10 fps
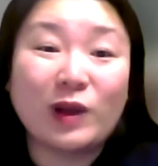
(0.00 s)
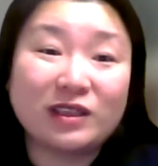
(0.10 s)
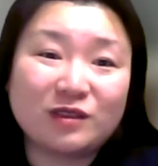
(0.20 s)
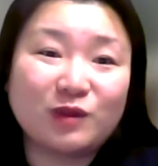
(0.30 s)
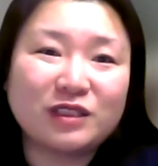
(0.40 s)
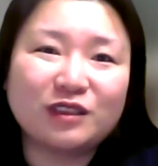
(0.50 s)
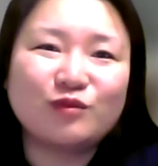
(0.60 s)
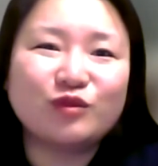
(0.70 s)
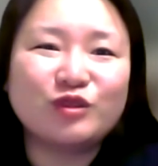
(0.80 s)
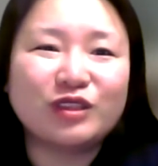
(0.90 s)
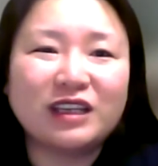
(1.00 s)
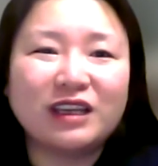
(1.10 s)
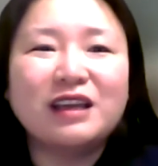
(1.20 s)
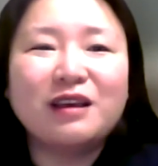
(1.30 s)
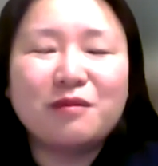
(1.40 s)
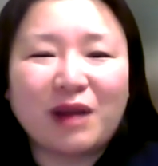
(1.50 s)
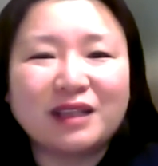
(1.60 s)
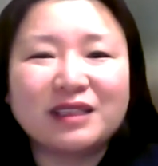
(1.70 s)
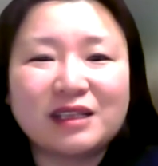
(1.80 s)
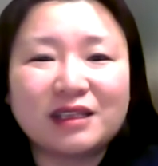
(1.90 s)
말씀하시는 분들이
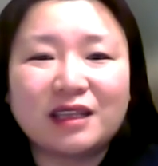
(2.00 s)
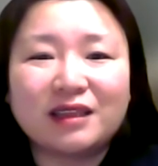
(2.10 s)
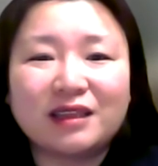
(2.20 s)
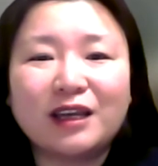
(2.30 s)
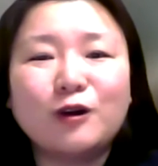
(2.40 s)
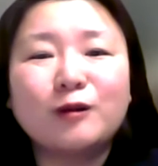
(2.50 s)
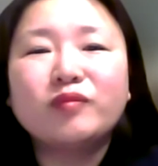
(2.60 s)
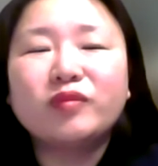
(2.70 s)
많으실 텐데요.